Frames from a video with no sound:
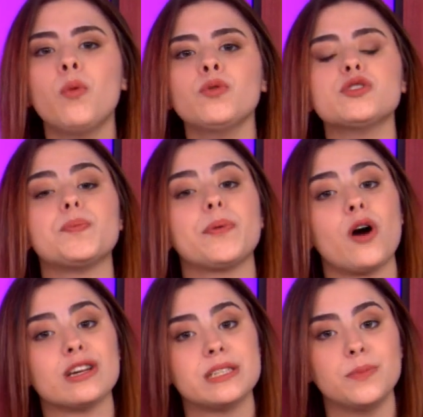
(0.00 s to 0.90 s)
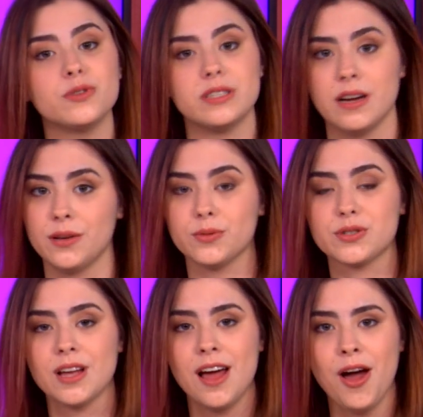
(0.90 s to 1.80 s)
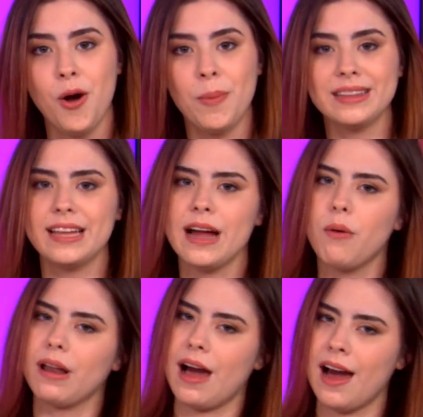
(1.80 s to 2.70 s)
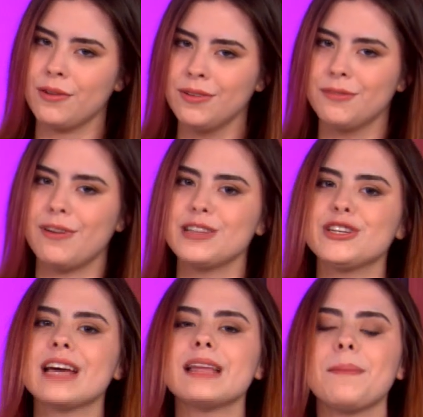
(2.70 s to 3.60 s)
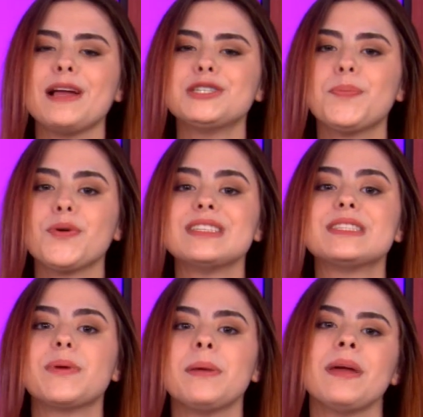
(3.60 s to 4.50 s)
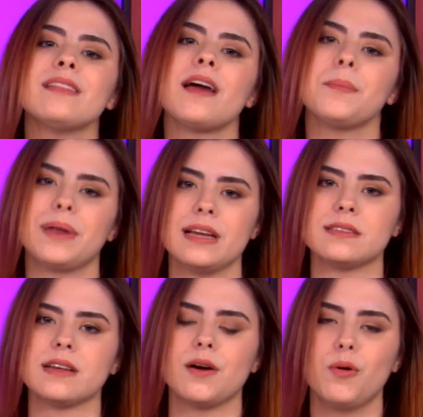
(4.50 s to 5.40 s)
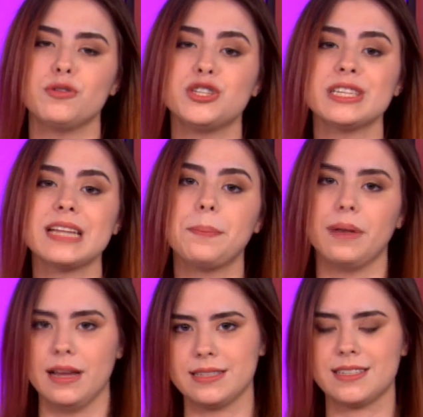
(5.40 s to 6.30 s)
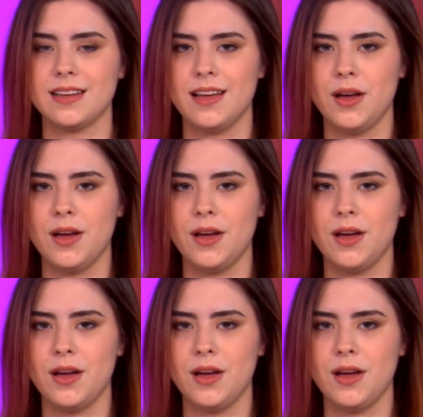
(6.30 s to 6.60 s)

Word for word: ou nos próximos anos. O material, claro, vai diretamente para o streaming da empresa, o Disney Plus.